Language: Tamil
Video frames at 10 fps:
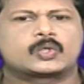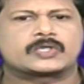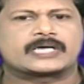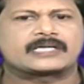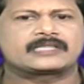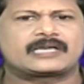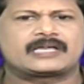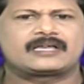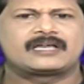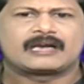ஒரு
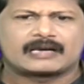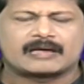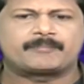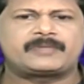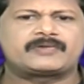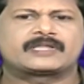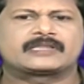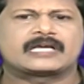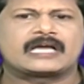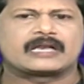கட்டத்தில் நம்பி
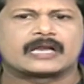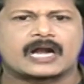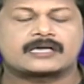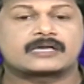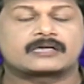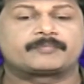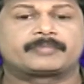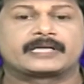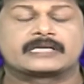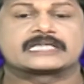வந்த நாடக
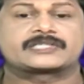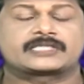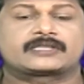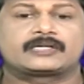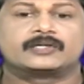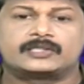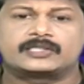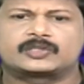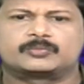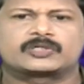கம்பெனி நஷ்டத்தில்
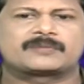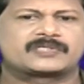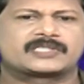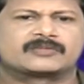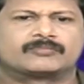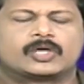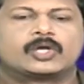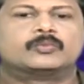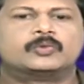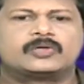இழுத்து மூடப்பட்டதும்
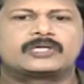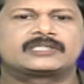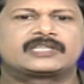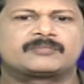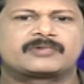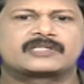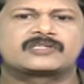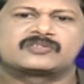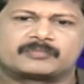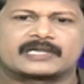ஊருக்கு
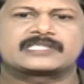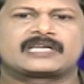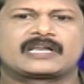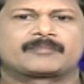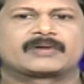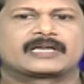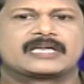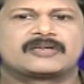திரும்புறதுக்கும் மனசு இல்லாமல்